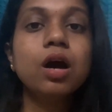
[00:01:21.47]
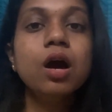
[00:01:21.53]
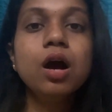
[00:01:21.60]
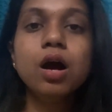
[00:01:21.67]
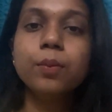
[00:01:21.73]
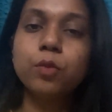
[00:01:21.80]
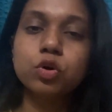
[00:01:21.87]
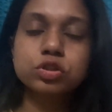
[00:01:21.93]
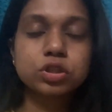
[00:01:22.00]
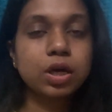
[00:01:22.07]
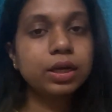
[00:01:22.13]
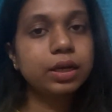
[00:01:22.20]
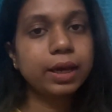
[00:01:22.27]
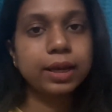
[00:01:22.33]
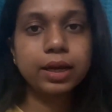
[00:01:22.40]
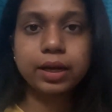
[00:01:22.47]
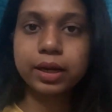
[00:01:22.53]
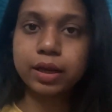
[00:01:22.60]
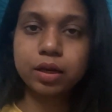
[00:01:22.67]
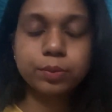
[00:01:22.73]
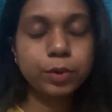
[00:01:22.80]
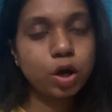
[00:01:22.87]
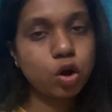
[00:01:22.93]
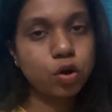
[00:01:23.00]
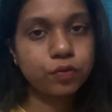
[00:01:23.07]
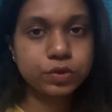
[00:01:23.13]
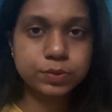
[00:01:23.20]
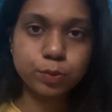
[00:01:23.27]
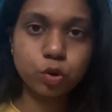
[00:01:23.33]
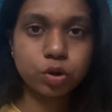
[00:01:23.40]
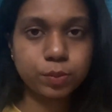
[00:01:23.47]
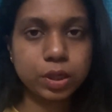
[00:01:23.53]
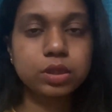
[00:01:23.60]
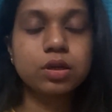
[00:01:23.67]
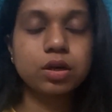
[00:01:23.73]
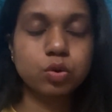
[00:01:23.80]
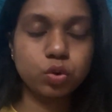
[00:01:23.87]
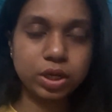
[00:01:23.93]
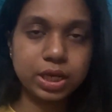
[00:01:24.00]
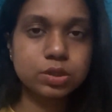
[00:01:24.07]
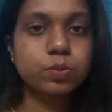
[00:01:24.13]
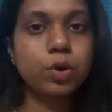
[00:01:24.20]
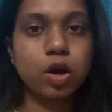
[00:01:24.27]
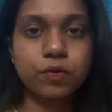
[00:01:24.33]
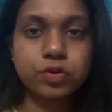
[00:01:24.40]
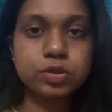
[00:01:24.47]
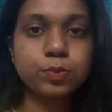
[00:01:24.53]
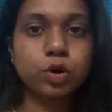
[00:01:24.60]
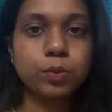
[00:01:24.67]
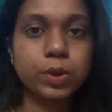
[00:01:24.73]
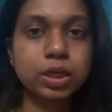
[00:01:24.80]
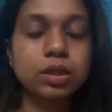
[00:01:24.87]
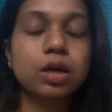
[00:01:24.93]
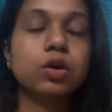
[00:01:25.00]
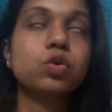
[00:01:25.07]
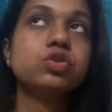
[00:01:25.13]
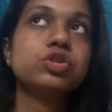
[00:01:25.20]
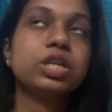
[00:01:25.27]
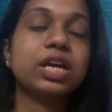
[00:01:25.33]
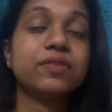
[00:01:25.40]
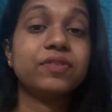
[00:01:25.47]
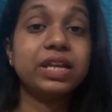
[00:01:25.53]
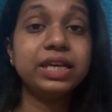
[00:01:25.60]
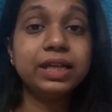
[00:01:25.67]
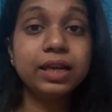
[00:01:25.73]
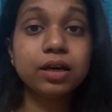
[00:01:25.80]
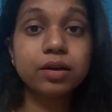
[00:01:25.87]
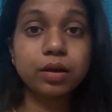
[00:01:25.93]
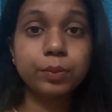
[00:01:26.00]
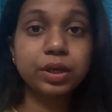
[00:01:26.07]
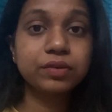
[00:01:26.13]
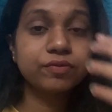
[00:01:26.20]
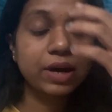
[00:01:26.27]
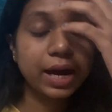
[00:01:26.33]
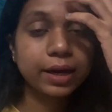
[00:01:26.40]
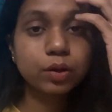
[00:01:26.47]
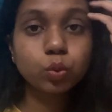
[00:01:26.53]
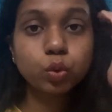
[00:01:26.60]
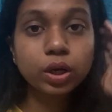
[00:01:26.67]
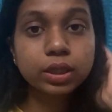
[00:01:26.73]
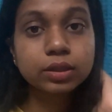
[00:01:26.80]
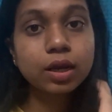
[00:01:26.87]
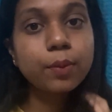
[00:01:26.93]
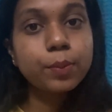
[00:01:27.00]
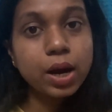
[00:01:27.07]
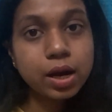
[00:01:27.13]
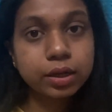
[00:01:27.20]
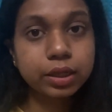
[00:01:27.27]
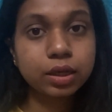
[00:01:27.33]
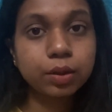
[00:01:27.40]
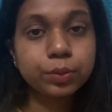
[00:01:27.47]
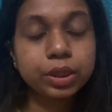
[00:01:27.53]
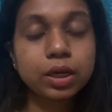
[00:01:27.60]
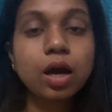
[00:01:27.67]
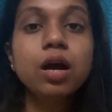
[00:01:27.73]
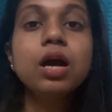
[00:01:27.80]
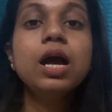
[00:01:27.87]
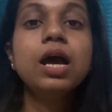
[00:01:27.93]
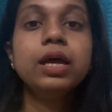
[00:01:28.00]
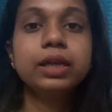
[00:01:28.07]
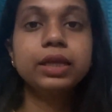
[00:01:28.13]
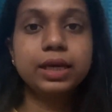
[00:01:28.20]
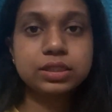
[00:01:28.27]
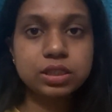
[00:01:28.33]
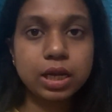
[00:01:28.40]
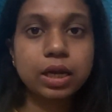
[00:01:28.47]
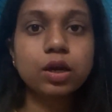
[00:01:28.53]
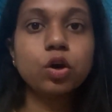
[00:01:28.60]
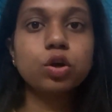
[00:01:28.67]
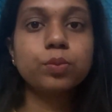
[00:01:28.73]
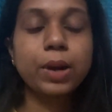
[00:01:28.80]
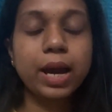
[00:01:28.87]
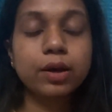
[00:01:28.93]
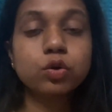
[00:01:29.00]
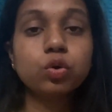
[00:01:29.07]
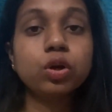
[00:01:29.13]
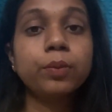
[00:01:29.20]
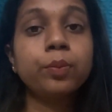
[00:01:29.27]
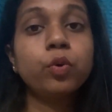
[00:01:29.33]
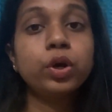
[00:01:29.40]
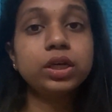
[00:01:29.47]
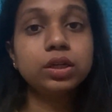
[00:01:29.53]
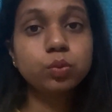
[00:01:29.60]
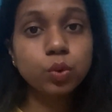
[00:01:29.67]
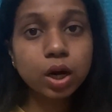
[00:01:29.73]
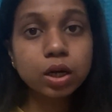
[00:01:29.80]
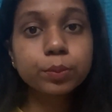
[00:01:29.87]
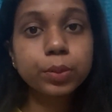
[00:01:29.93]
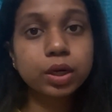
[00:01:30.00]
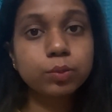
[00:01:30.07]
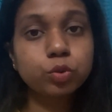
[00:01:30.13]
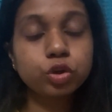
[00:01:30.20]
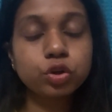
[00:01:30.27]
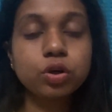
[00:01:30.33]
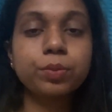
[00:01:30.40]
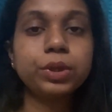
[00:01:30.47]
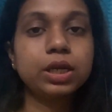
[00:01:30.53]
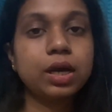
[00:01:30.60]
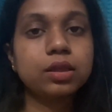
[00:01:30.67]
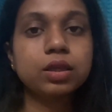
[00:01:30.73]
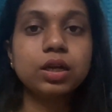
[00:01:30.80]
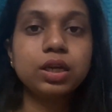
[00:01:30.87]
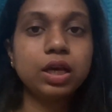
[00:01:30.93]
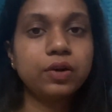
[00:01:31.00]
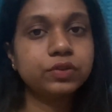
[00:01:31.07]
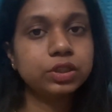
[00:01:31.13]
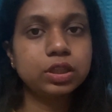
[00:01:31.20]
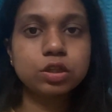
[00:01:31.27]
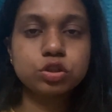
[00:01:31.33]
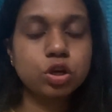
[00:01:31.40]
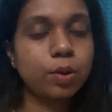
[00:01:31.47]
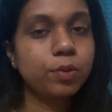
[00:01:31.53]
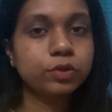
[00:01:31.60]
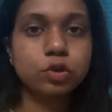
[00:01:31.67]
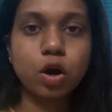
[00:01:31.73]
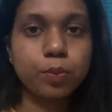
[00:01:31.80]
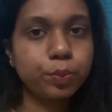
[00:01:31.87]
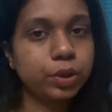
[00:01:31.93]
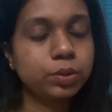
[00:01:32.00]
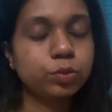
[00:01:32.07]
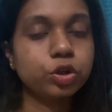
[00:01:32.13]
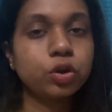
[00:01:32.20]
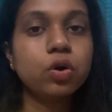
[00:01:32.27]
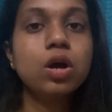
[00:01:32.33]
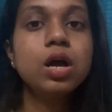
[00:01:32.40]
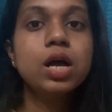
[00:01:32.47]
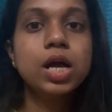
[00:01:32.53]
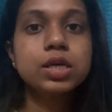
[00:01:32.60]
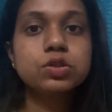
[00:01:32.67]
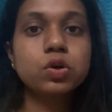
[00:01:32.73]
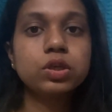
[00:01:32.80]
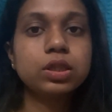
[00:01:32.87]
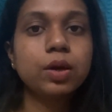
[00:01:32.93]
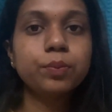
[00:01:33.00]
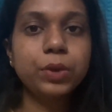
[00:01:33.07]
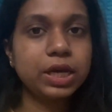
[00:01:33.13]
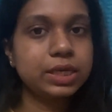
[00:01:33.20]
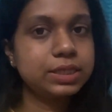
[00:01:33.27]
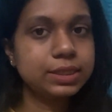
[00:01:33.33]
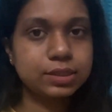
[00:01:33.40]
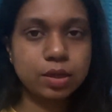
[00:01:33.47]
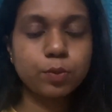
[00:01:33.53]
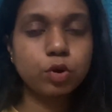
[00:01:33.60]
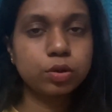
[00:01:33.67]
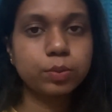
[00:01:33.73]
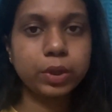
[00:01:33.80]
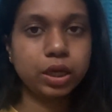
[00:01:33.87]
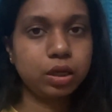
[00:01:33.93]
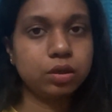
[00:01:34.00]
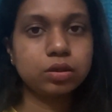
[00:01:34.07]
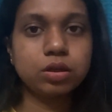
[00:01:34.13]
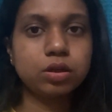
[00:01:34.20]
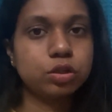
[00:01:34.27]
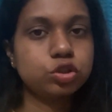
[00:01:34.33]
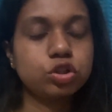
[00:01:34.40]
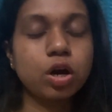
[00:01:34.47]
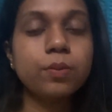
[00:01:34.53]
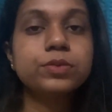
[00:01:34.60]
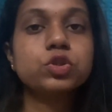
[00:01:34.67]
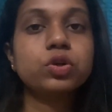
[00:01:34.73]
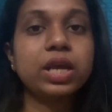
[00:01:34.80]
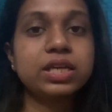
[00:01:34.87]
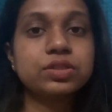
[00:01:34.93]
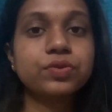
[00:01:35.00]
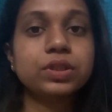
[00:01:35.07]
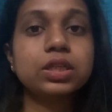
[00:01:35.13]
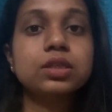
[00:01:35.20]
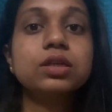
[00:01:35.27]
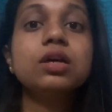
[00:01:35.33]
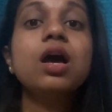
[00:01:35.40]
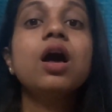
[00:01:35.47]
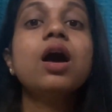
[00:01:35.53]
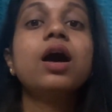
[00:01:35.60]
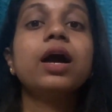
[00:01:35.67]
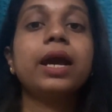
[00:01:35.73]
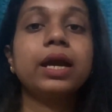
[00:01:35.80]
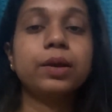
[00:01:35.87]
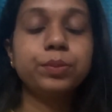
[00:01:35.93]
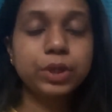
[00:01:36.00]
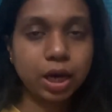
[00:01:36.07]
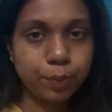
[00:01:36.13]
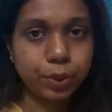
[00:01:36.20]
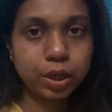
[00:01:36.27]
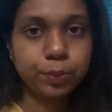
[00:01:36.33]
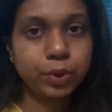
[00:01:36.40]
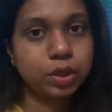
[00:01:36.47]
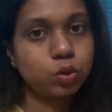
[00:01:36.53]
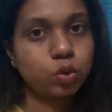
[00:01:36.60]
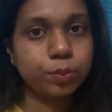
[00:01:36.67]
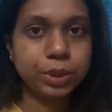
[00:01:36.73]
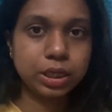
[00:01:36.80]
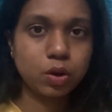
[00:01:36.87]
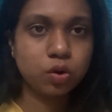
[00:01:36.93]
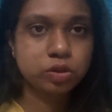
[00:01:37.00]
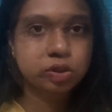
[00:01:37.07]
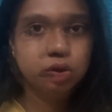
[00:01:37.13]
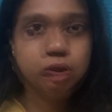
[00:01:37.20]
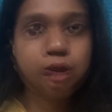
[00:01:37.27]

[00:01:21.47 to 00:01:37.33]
மோஸ்ட்டாக எல்லா நேரமே ஆஃபீஸ் போகிற மாதிரி தான் இருக்கும் டேஸுமே ஆஃபீஸ் போகிற மாதிரி தான் இருக்கும் ஸோ நீங்கள் வெளியில் ஐ மீன் வேறு ஊர்லேருந்துலாம் பார்க்குறீங்க அப்படின்னா நீங்கள் சென்னை ஒரு பெங்களூரில் அதில் போயிட்டு ஒர்க் பண்ண முடியும் அப்படின்னா தான் நீங்கள் வந்து இந்த ஜாபை வந்து ஆஃப் பண்ண முடியும் ஸோ இதுதான் பேசிக்ஸ் அபவுட் மை ஜாப் ஸோ நெக்ஸ்ட் வந்துட்டு எப்படி அப்ளை பண்ணும் அப்படின்னு அவங்க சொல்கிறேன்